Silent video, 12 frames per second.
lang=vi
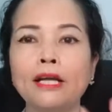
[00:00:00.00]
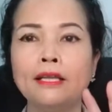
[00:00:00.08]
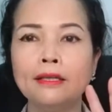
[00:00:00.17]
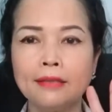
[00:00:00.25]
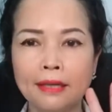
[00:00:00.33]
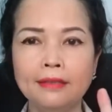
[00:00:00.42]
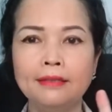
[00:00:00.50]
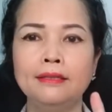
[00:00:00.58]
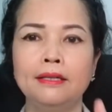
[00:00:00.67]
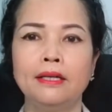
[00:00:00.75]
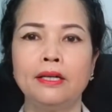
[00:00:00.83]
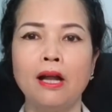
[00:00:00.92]
thứ tư
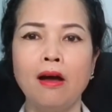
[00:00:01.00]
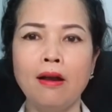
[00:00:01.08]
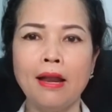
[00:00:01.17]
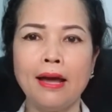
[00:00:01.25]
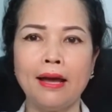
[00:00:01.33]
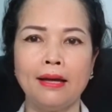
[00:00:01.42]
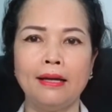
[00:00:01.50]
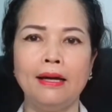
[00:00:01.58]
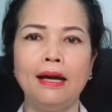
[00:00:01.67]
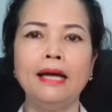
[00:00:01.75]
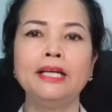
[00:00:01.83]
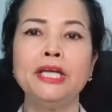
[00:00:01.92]
đó là
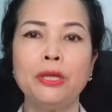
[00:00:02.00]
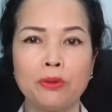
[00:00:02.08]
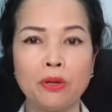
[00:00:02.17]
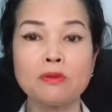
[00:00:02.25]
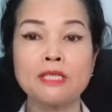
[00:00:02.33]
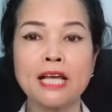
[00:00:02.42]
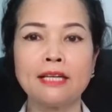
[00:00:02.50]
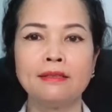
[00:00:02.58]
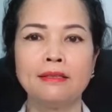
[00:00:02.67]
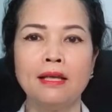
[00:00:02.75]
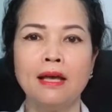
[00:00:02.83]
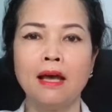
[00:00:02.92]
ăn nhiều rau xanh
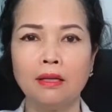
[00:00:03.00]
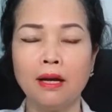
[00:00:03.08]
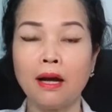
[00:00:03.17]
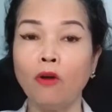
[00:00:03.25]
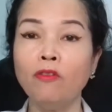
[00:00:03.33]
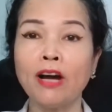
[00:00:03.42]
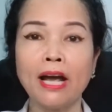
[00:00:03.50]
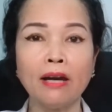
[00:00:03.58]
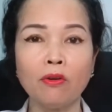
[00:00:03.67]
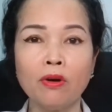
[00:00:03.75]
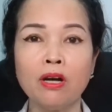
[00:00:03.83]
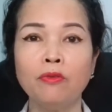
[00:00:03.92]
khẩu phần
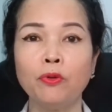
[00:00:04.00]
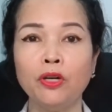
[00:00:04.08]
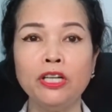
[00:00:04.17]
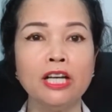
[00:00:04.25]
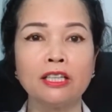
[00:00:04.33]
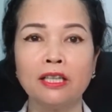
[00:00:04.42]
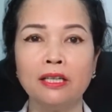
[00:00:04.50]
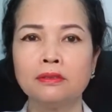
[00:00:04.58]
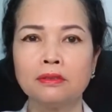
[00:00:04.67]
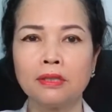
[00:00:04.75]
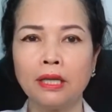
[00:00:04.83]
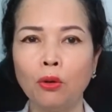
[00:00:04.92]
ăn của người phụ nữ Nhật thì
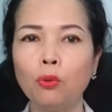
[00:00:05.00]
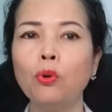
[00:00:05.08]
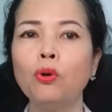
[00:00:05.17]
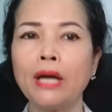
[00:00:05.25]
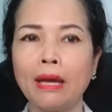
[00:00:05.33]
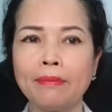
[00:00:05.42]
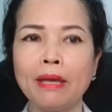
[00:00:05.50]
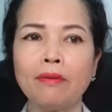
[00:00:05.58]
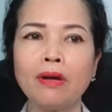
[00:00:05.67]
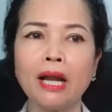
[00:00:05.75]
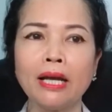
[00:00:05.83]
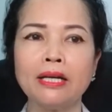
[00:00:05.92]
thì luôn luôn kèm theo
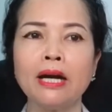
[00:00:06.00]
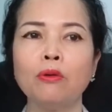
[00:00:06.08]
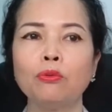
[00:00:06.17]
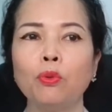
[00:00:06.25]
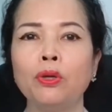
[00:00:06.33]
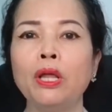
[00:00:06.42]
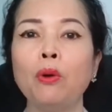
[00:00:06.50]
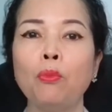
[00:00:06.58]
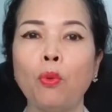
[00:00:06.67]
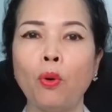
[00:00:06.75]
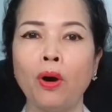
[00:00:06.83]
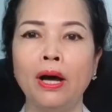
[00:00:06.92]
các loại rau tùy theo
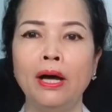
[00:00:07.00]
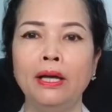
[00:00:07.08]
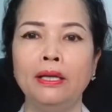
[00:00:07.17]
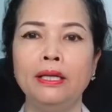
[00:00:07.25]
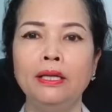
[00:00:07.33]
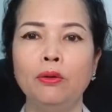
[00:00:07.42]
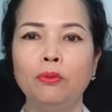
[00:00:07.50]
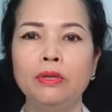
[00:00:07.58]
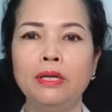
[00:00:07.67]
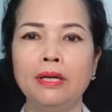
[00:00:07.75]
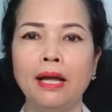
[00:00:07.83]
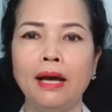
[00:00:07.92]
mùa ví dụ
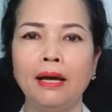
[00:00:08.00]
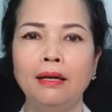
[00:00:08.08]
như là